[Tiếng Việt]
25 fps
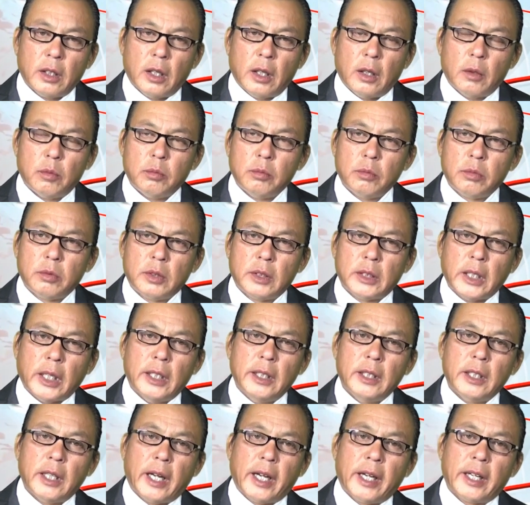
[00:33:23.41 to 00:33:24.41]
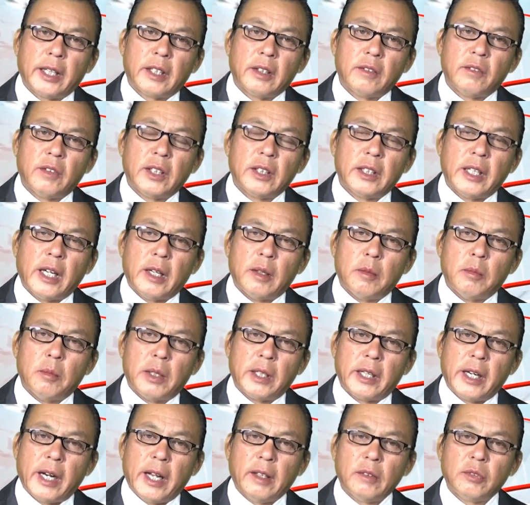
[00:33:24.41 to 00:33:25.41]
ông ờ, chỉnh lại cái vấn đề
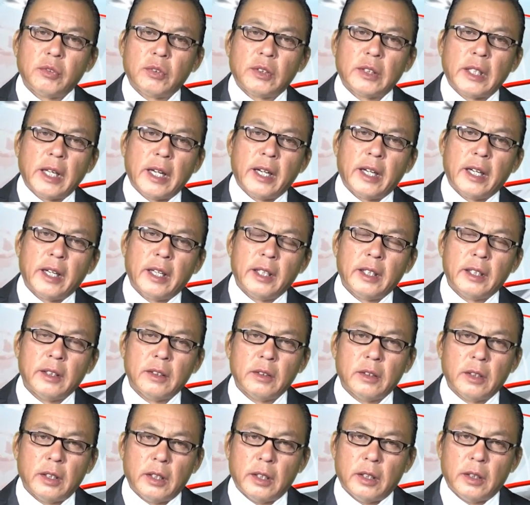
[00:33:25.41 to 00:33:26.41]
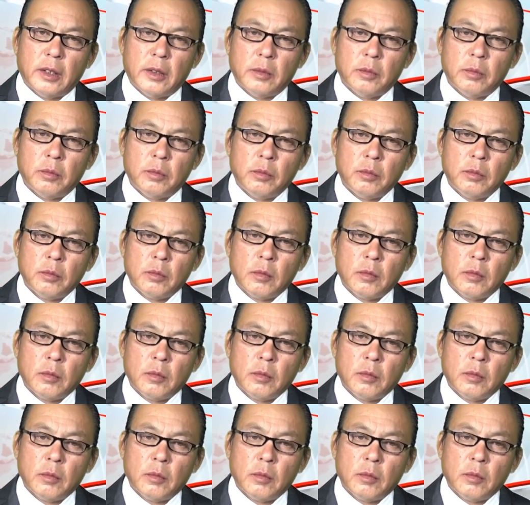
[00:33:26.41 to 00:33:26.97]
mà NAFTA um,